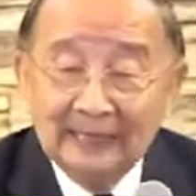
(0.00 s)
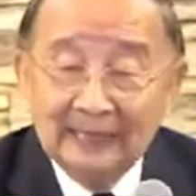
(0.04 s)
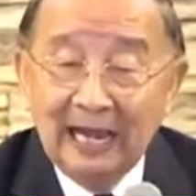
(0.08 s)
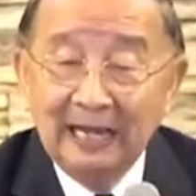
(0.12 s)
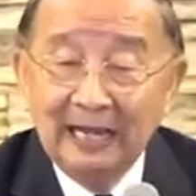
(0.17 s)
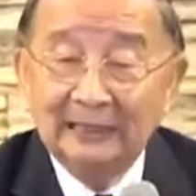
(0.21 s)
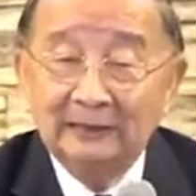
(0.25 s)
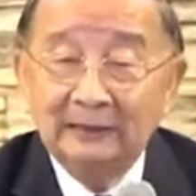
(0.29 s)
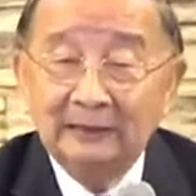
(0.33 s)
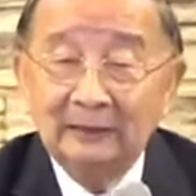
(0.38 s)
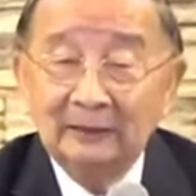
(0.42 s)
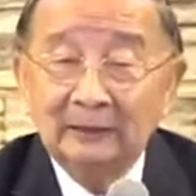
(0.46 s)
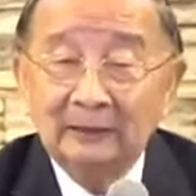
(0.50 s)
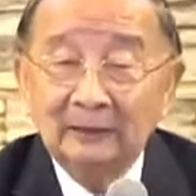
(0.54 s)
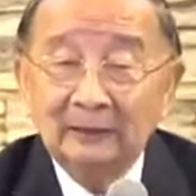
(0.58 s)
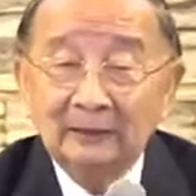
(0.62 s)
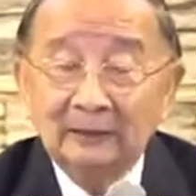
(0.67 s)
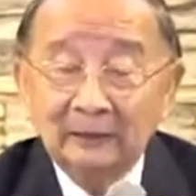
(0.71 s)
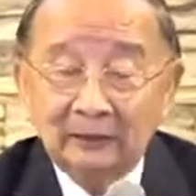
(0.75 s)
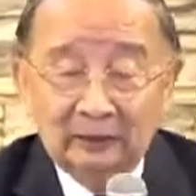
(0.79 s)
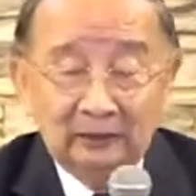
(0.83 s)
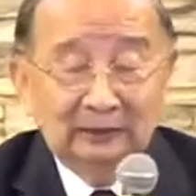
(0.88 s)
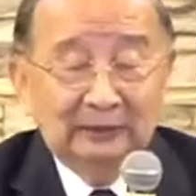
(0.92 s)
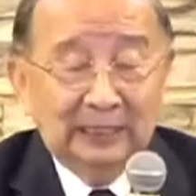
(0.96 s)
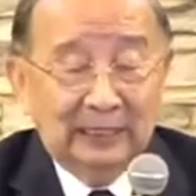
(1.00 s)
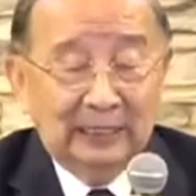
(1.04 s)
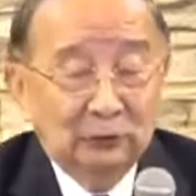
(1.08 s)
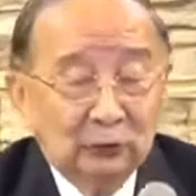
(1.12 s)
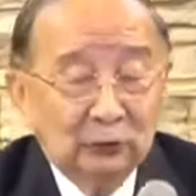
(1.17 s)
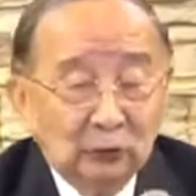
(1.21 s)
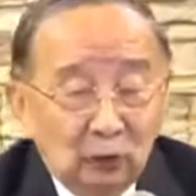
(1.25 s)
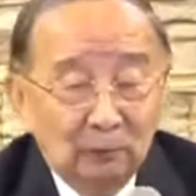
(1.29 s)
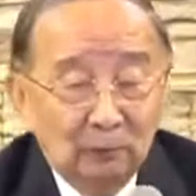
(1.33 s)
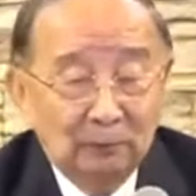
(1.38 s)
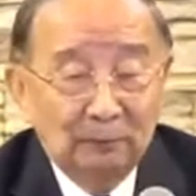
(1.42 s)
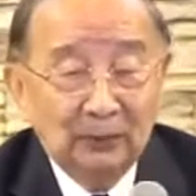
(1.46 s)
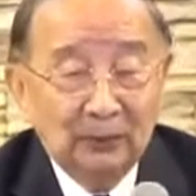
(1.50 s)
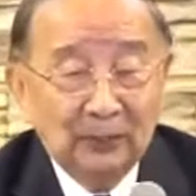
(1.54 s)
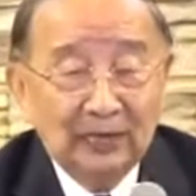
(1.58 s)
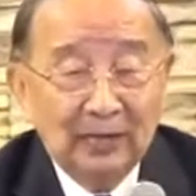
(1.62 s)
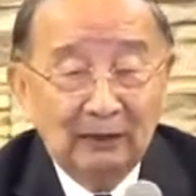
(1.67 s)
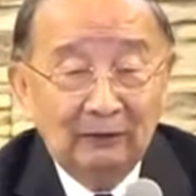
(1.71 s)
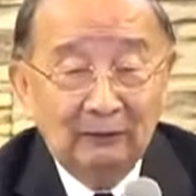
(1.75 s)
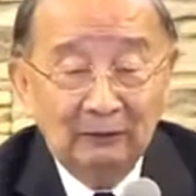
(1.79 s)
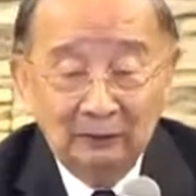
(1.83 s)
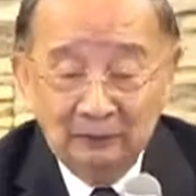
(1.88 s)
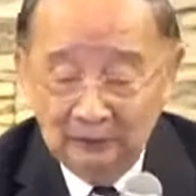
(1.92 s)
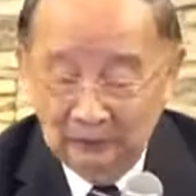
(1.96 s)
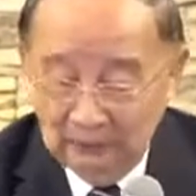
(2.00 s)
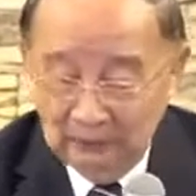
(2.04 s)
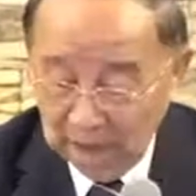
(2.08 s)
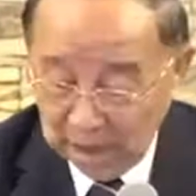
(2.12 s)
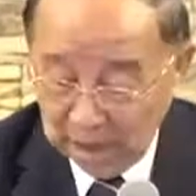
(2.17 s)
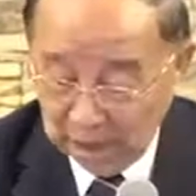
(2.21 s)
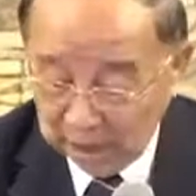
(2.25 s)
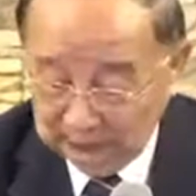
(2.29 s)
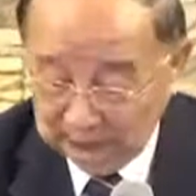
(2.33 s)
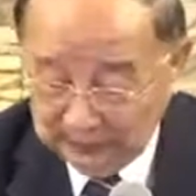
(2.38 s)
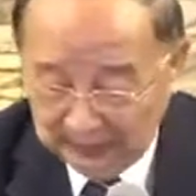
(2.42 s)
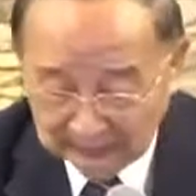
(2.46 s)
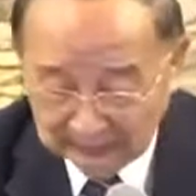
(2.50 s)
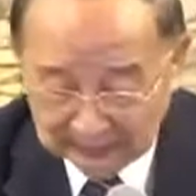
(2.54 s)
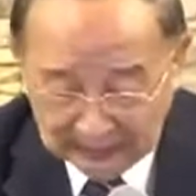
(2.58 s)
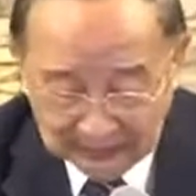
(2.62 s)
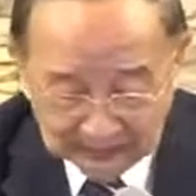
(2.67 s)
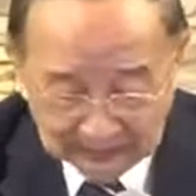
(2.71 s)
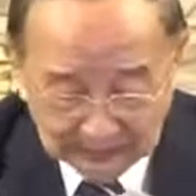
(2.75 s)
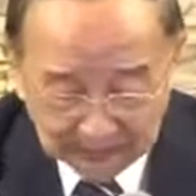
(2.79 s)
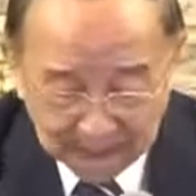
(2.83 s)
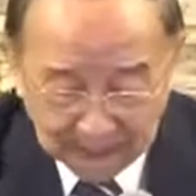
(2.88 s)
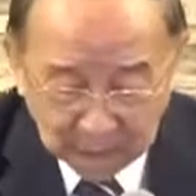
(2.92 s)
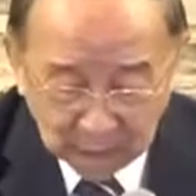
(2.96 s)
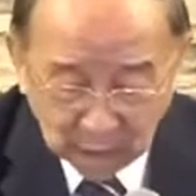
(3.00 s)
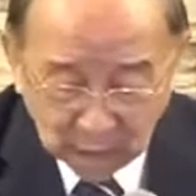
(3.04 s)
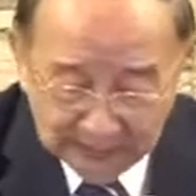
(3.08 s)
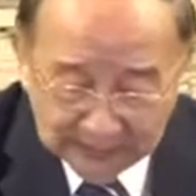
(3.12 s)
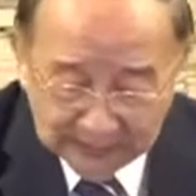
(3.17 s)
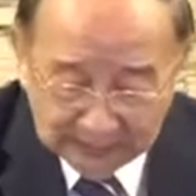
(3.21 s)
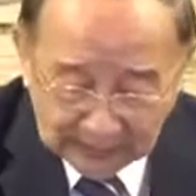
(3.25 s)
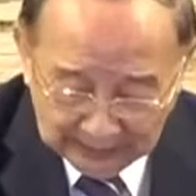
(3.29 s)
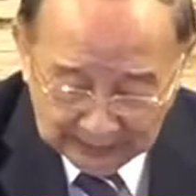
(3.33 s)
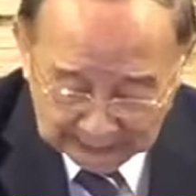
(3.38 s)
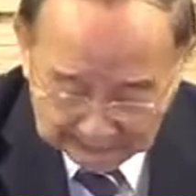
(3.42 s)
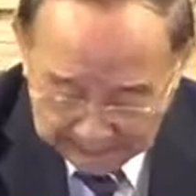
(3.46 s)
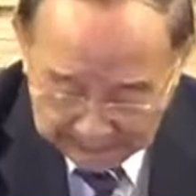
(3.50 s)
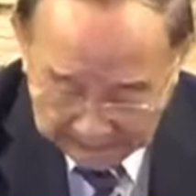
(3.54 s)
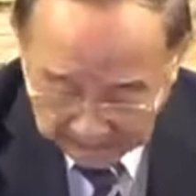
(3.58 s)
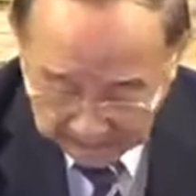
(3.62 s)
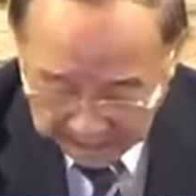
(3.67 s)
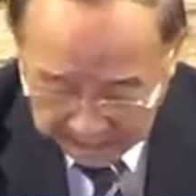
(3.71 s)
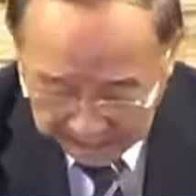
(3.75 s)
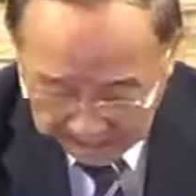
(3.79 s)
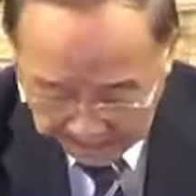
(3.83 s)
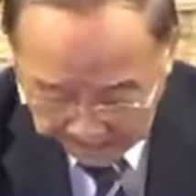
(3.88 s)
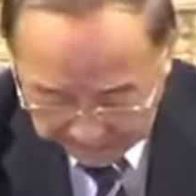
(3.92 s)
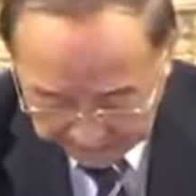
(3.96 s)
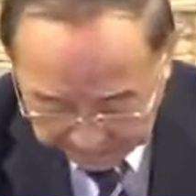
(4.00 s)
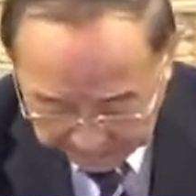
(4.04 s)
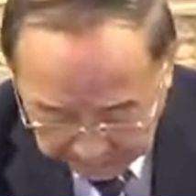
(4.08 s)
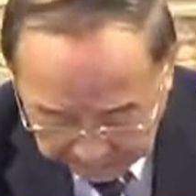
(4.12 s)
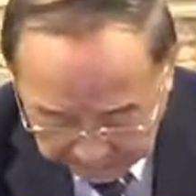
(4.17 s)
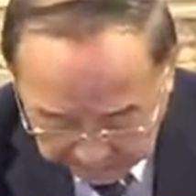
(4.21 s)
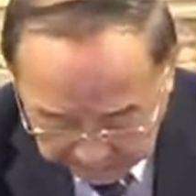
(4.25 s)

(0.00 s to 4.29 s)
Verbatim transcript: 撼，使他受不了，使他在这边我没看到。神的